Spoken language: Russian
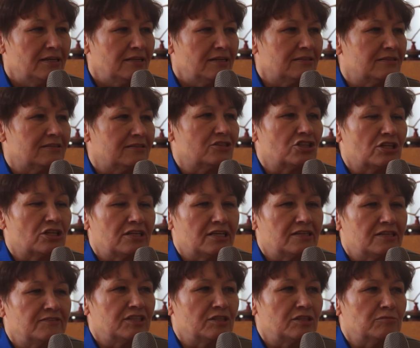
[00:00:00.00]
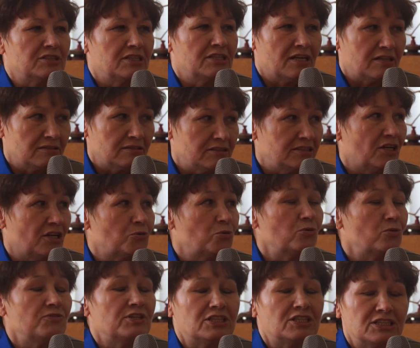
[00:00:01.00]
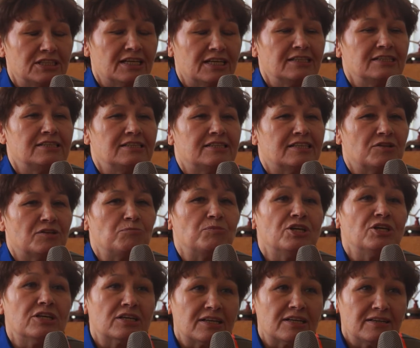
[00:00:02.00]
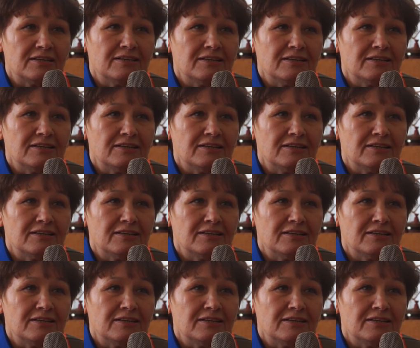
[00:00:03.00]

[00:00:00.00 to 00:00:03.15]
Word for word: Э, желаю всем здоровья, счастья, мира.